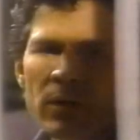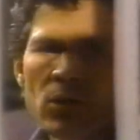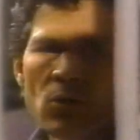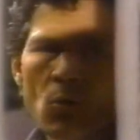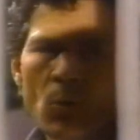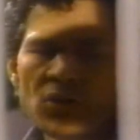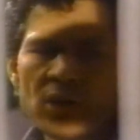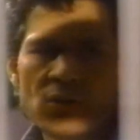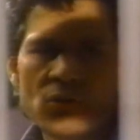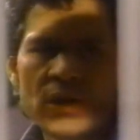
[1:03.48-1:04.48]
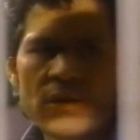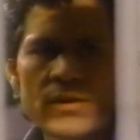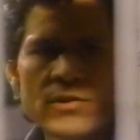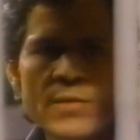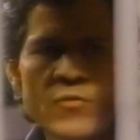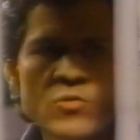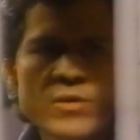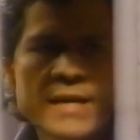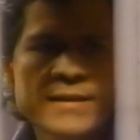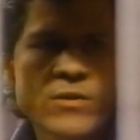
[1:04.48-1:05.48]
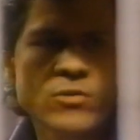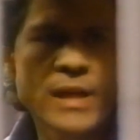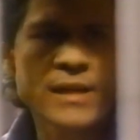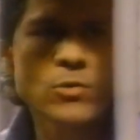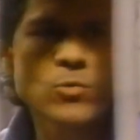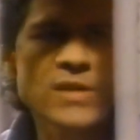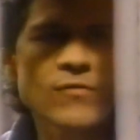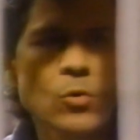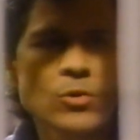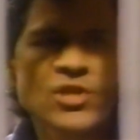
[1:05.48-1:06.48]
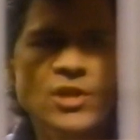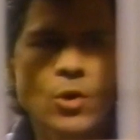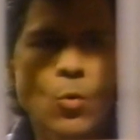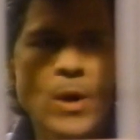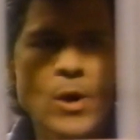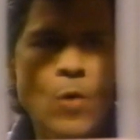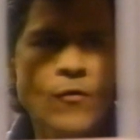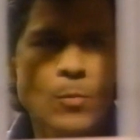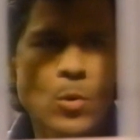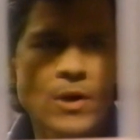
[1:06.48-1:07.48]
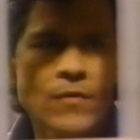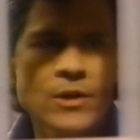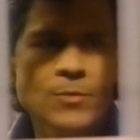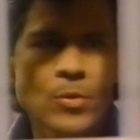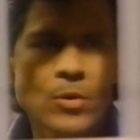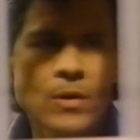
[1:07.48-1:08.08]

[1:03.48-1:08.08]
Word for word: de moi aussi, et quand elle a décidé quelque chose, il est dur de la persuader du contraire, mais je sais aussi que ce serait une véritable